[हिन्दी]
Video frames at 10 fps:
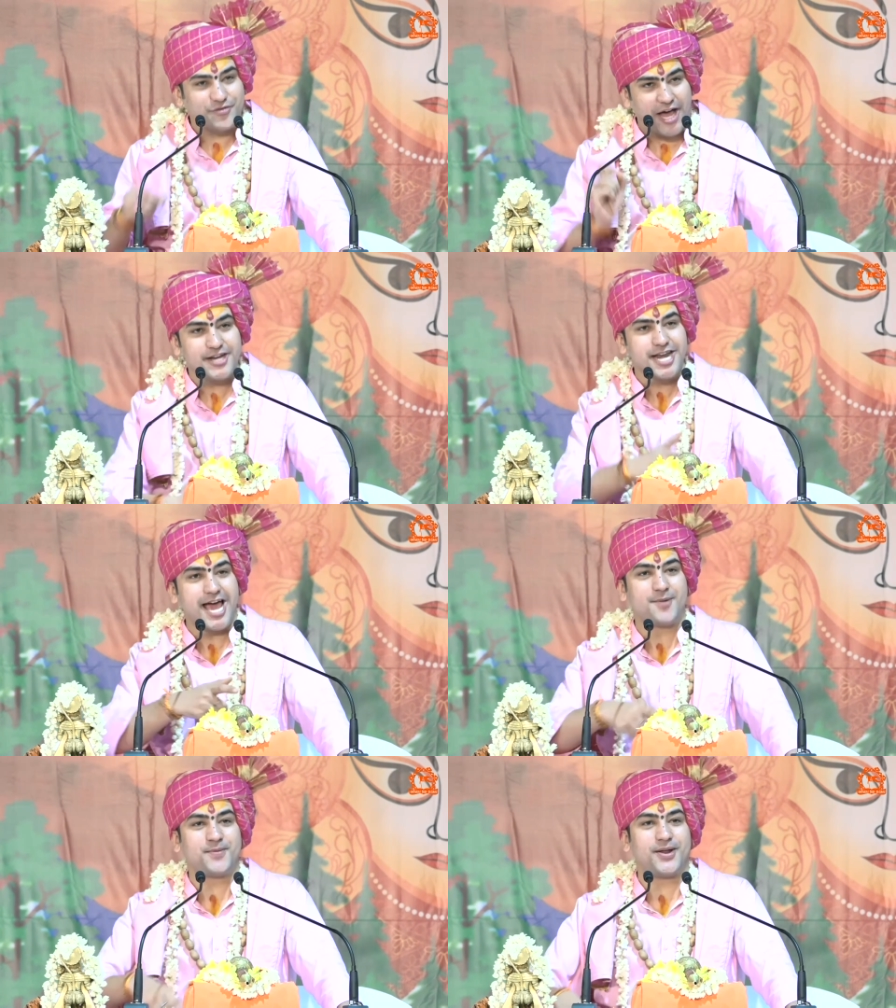धन्य
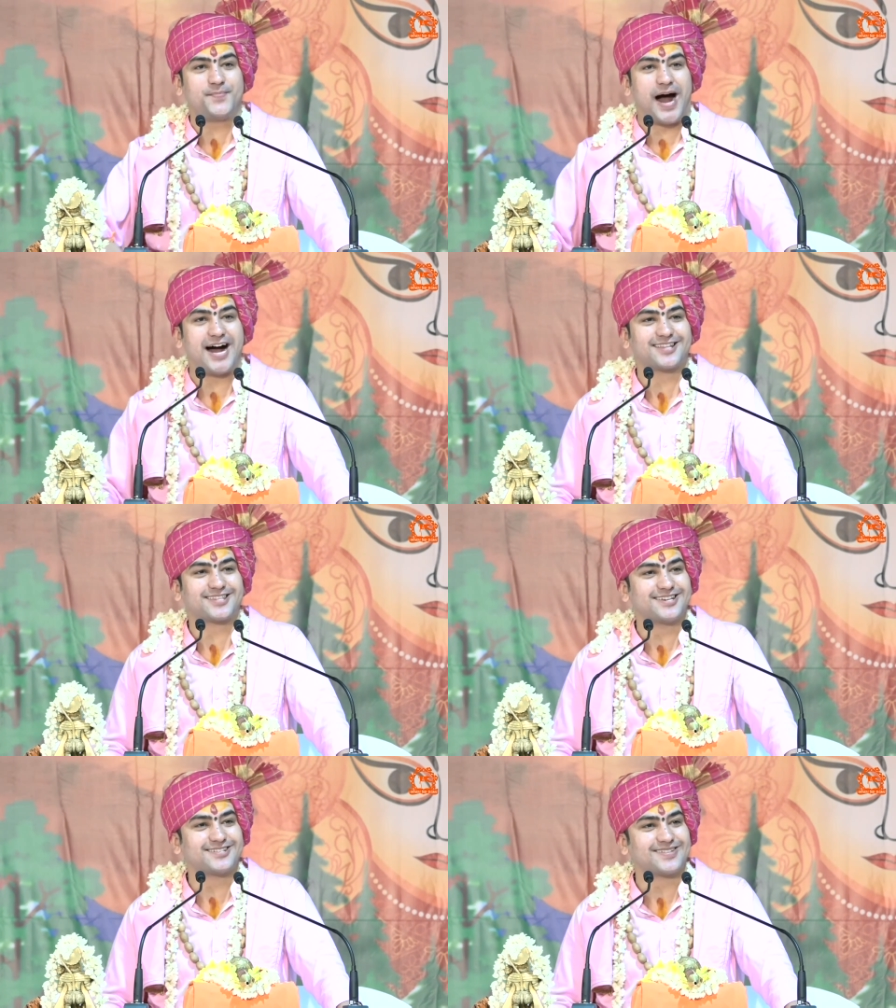है मेरे
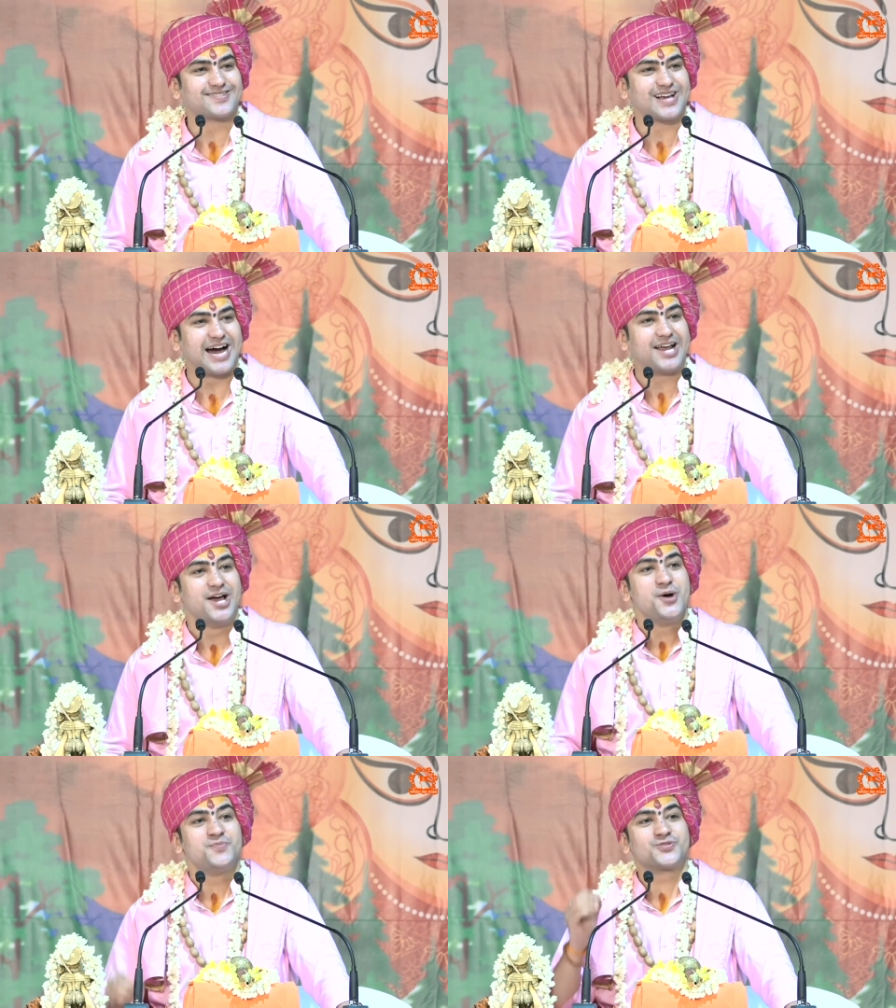भारत के संस्कार
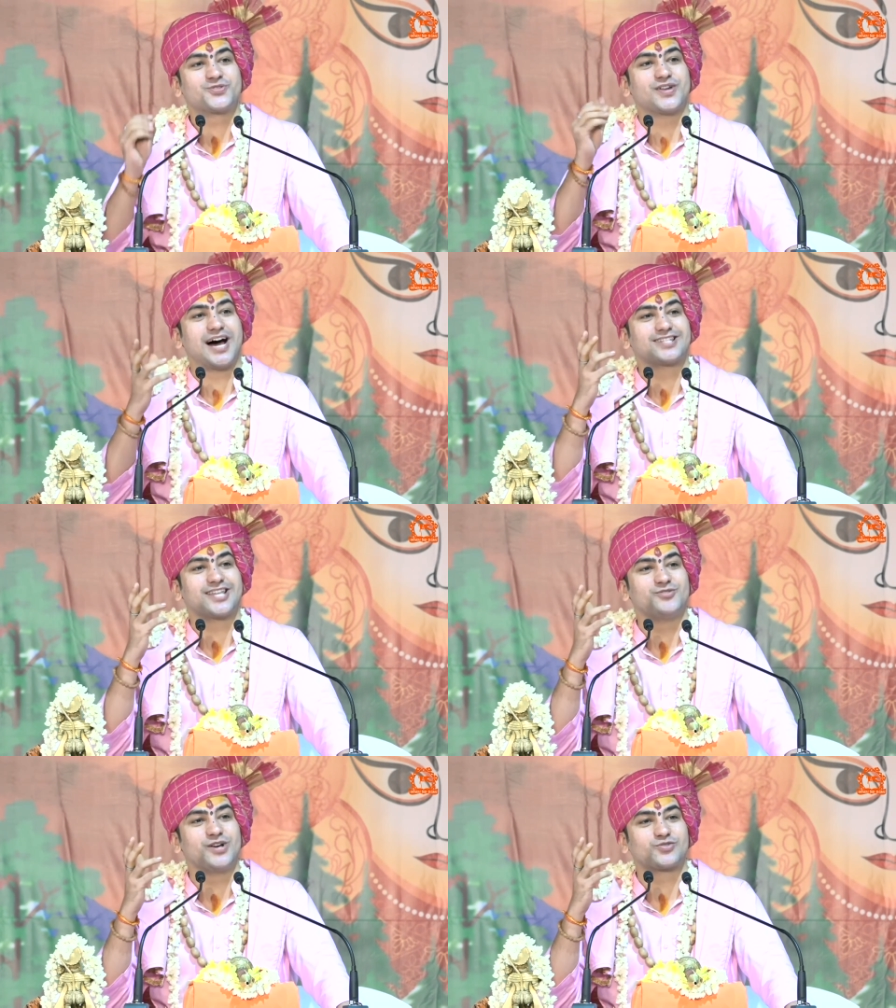
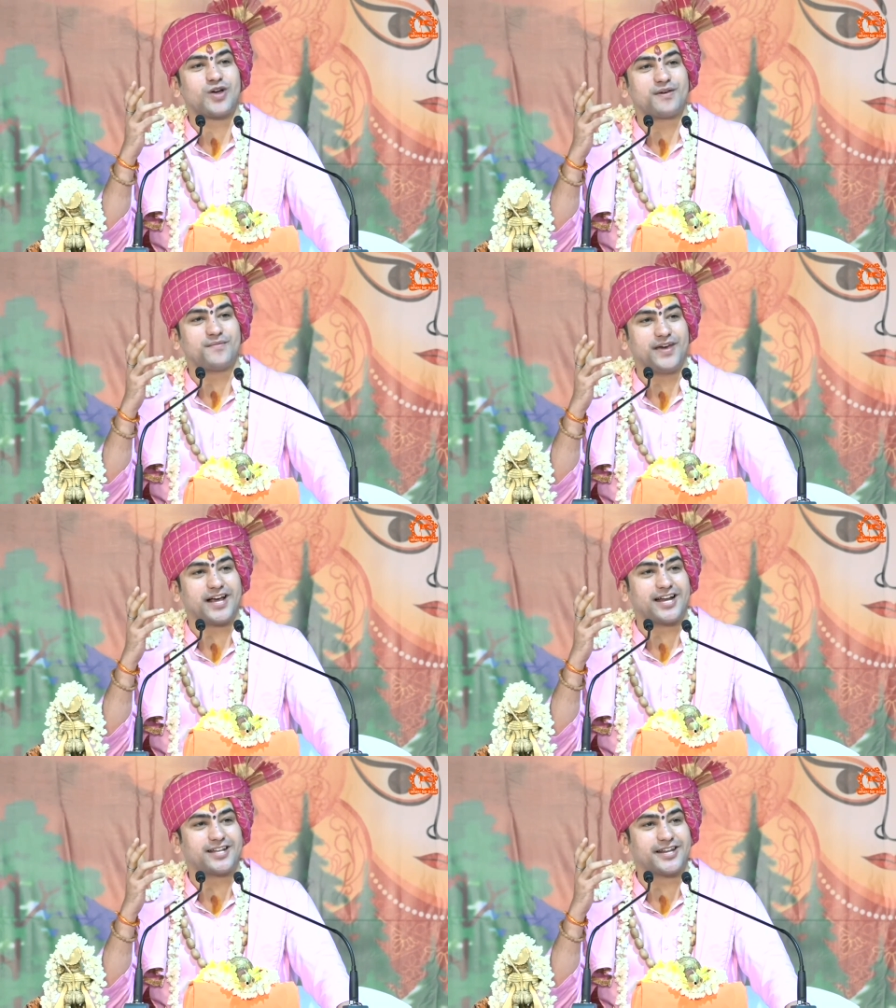मुस्कुराते हुए स्वामी
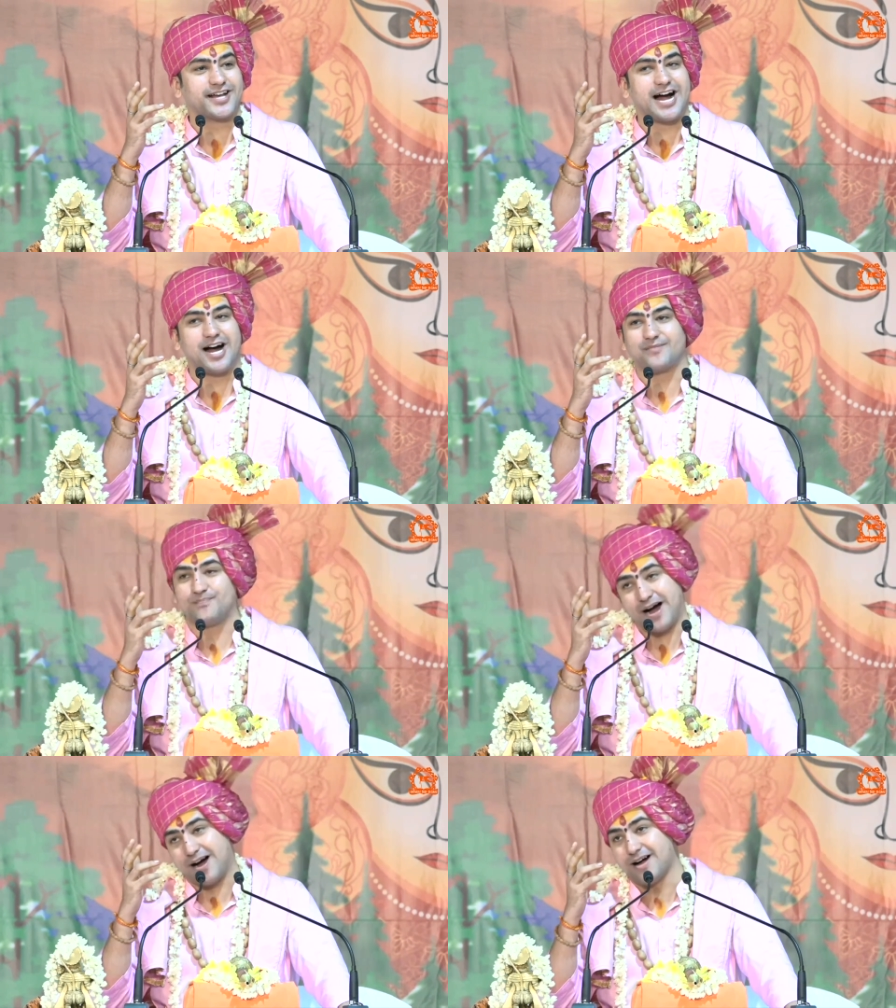विवेकानंद ने कहा
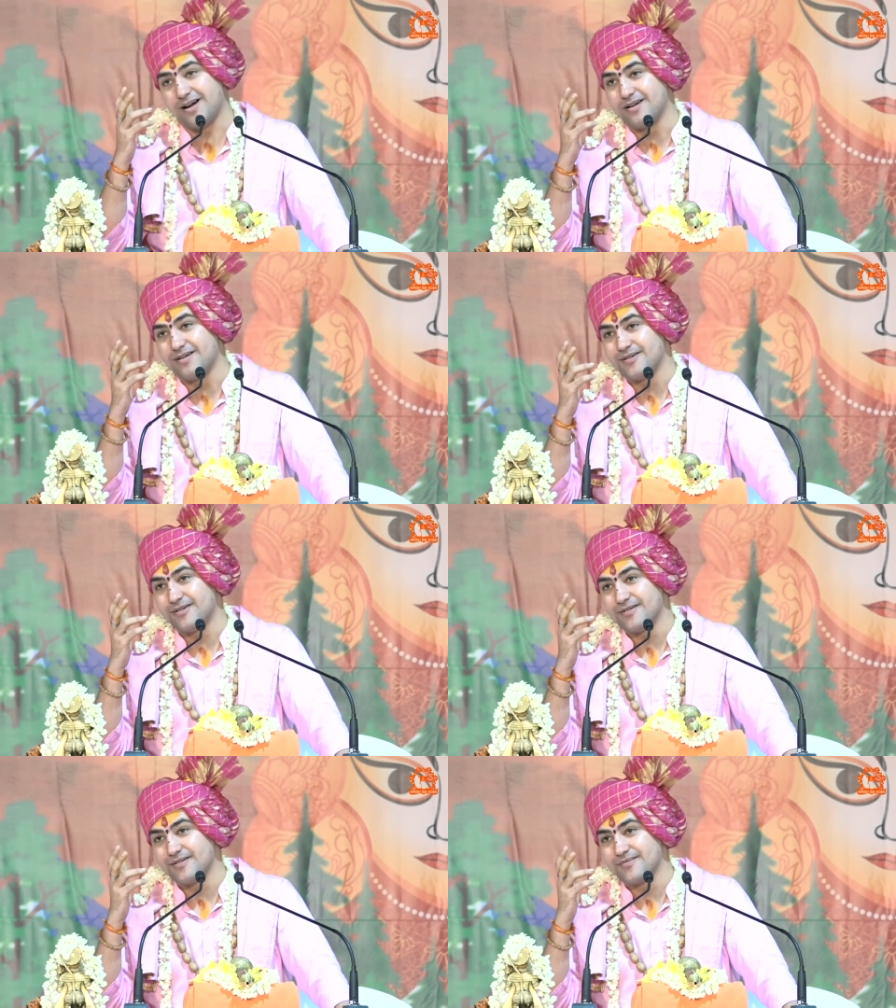
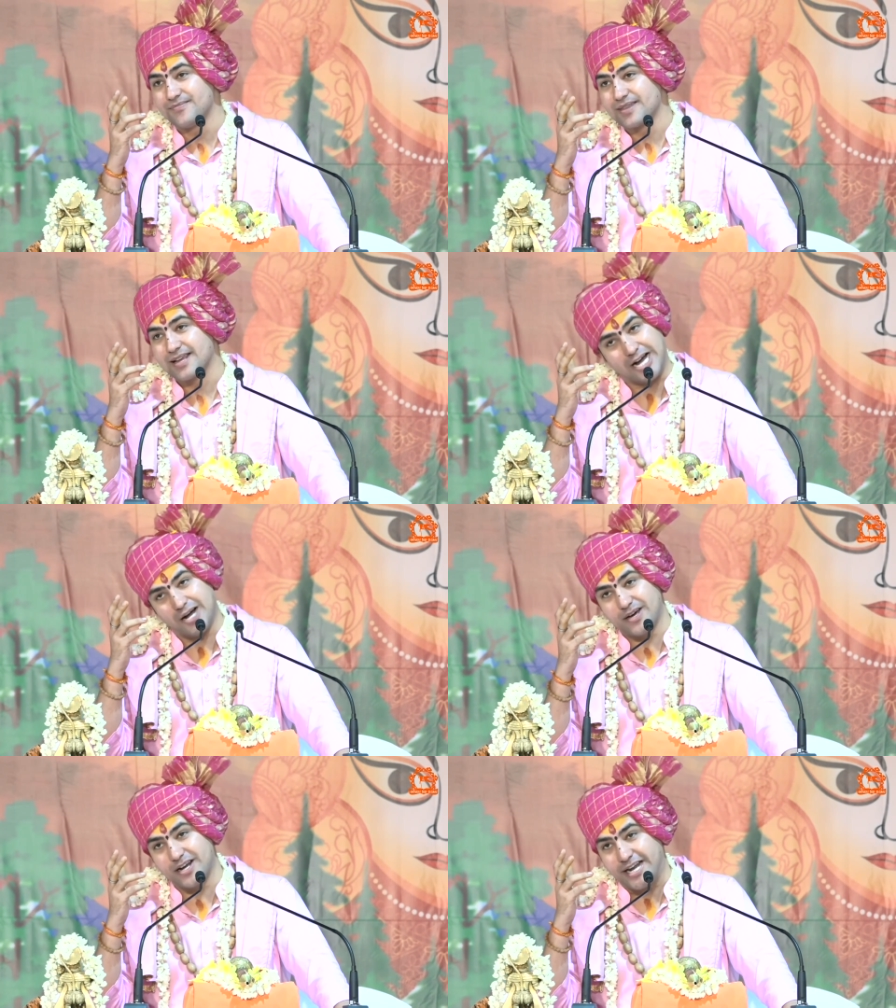मां
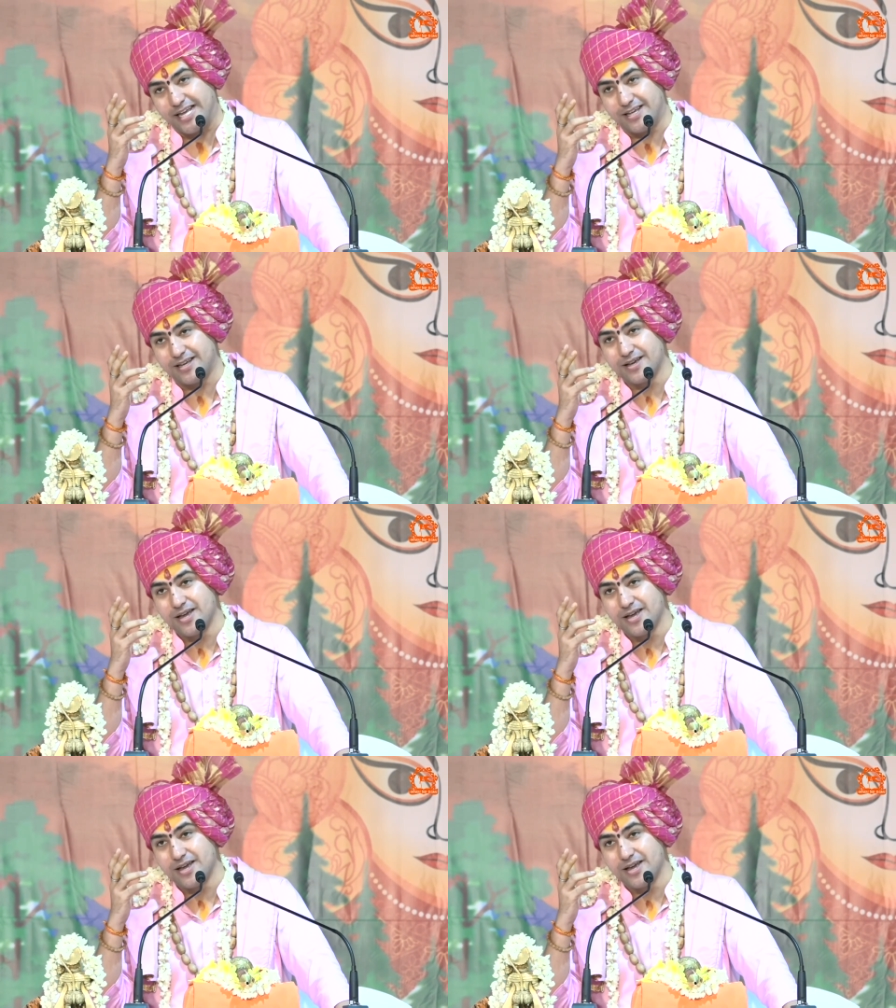खबर नहीं